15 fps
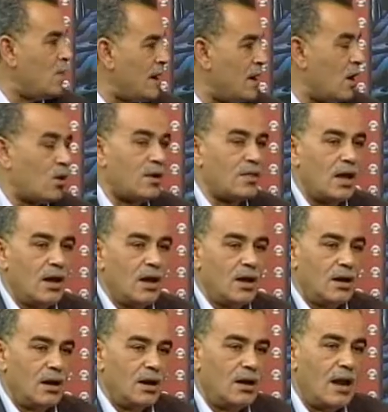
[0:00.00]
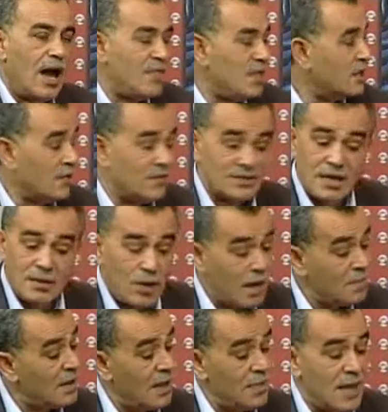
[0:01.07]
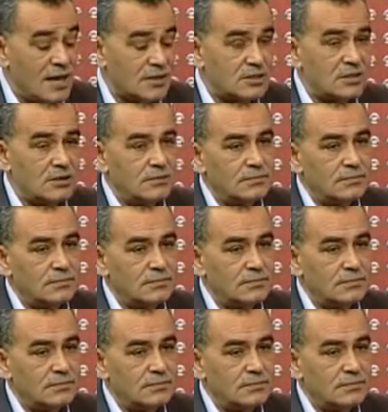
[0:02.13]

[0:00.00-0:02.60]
وبأنه التفاصيل كذا. هذه التفاصيل مهمة للناس